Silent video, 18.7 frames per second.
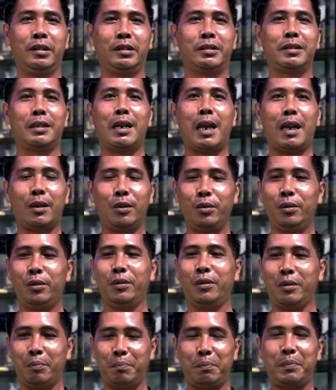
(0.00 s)

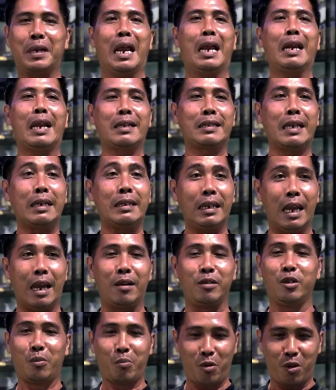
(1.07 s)
selalu beralasan ya
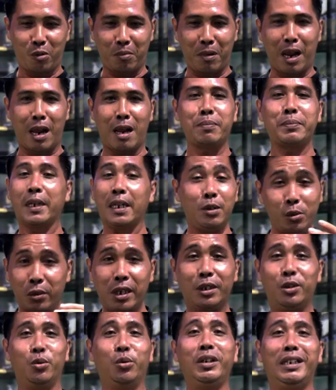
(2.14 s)
ya mohon maaf saya juga
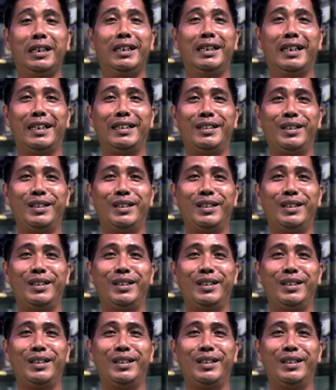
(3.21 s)
Yuri kan